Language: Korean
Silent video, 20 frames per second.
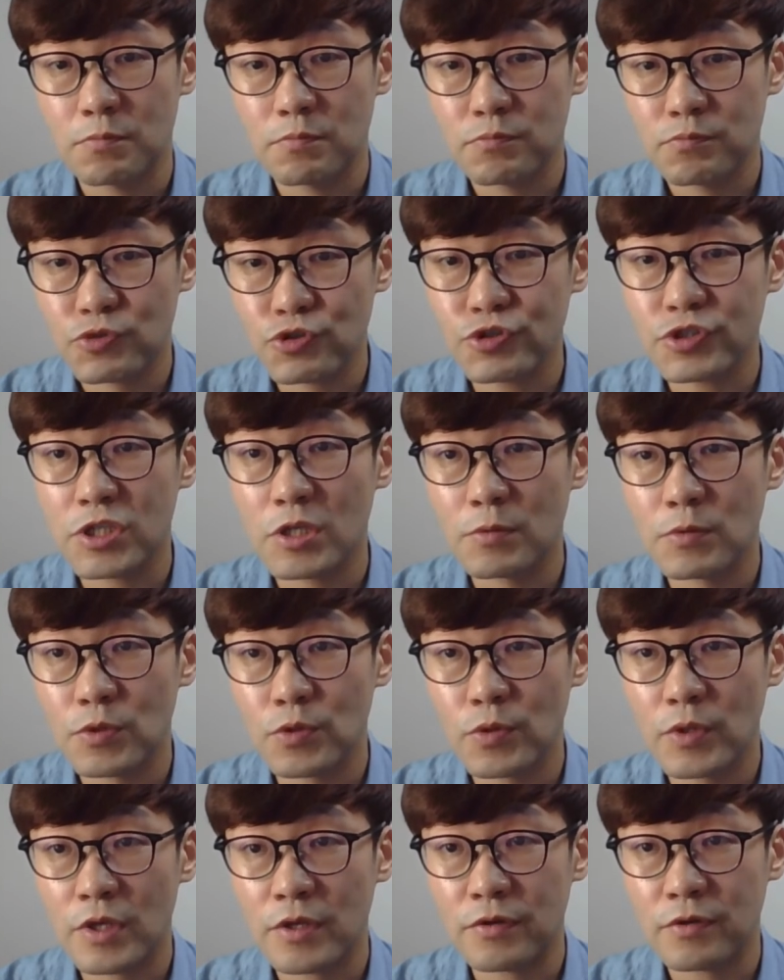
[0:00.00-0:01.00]
출제
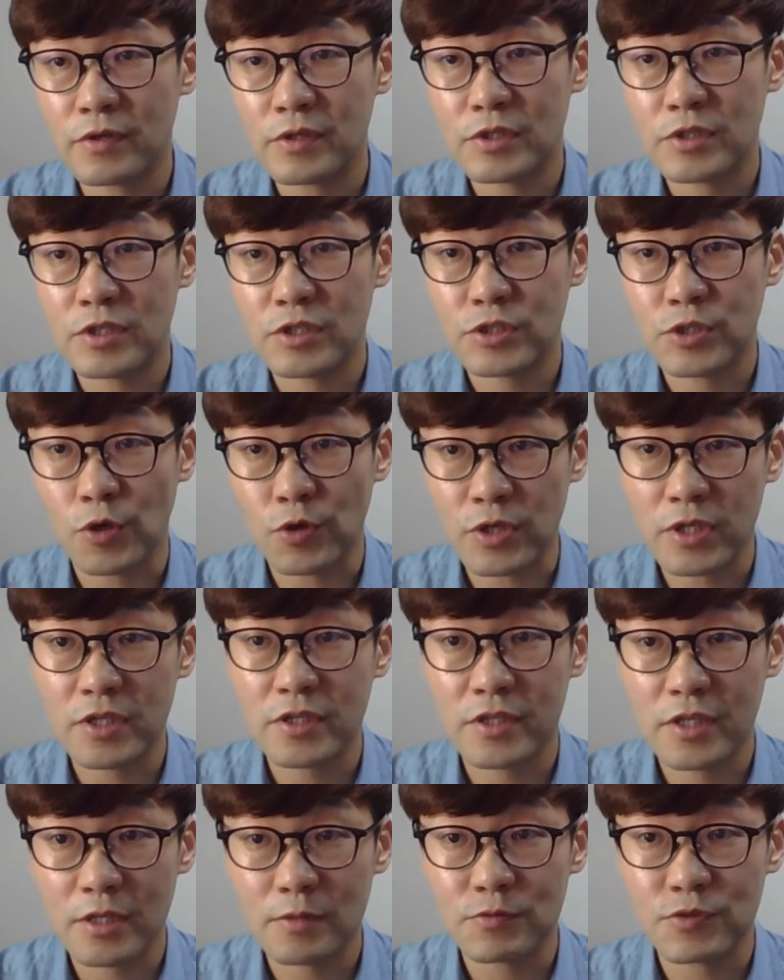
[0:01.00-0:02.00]
빈도나 이런 것들이
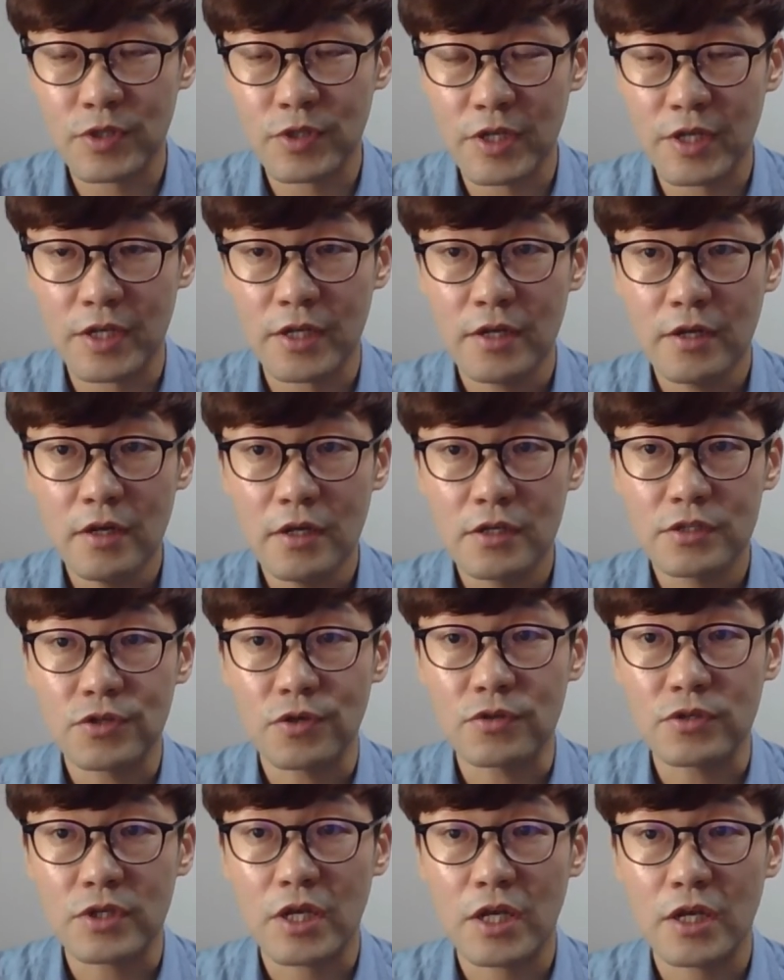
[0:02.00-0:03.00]
적기 때문에
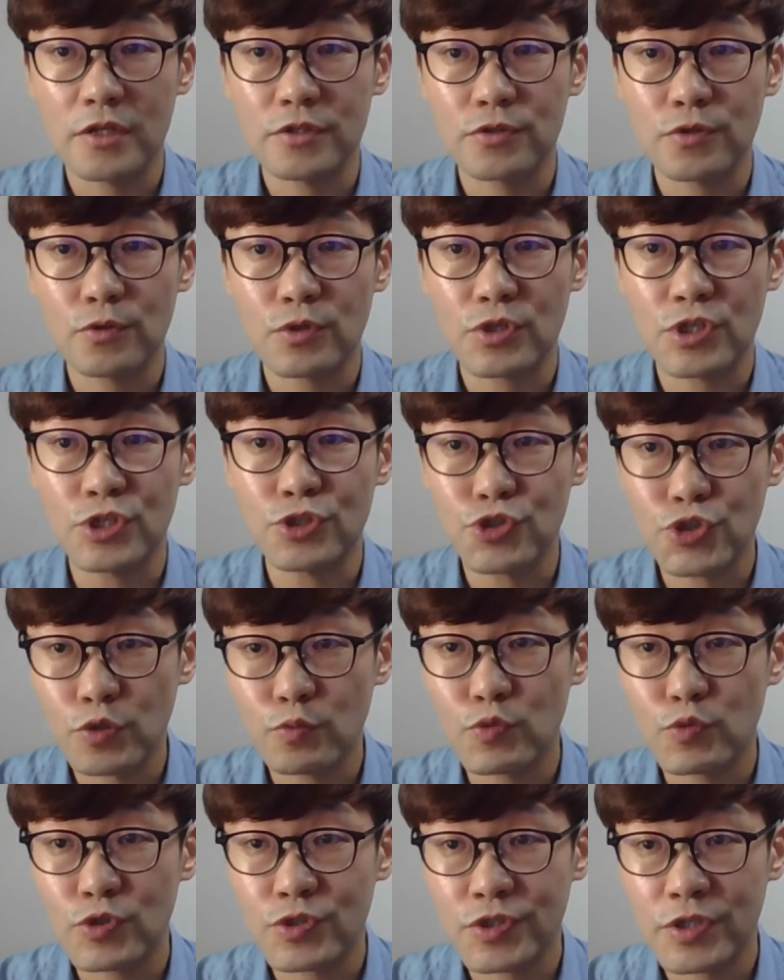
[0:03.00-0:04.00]
저는 개인적으로 기출
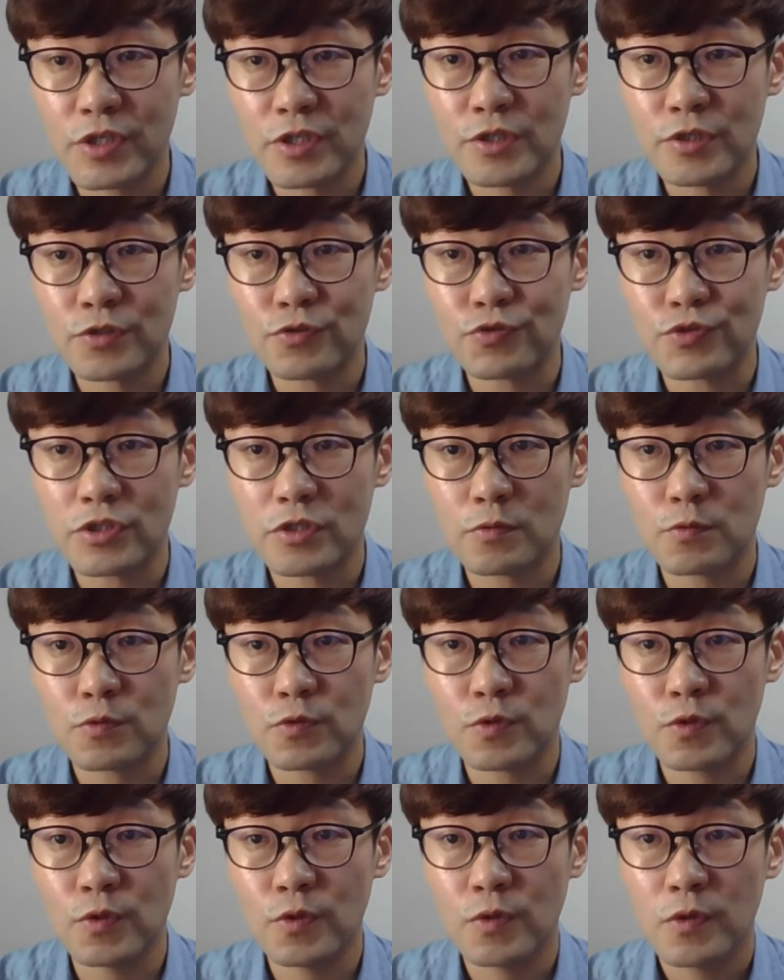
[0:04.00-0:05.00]
문제를
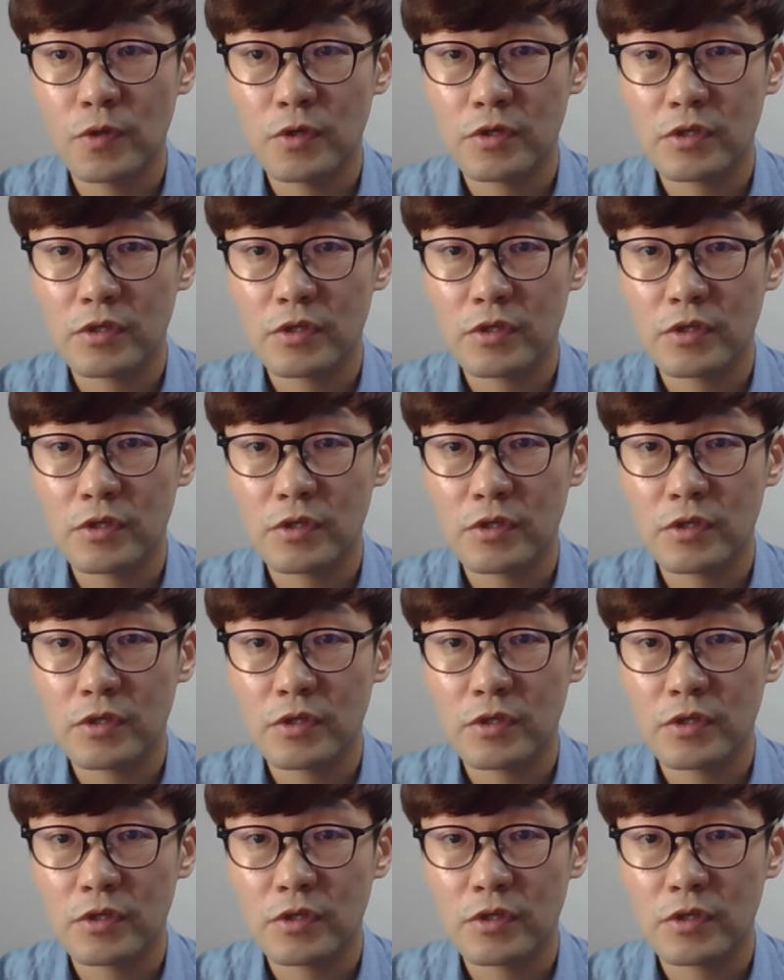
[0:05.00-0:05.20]
중심으로